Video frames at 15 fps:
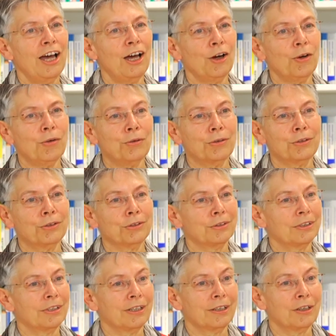auch
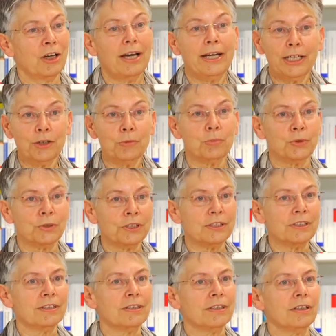äh,
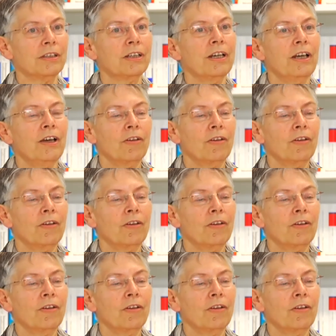eingebunden sind,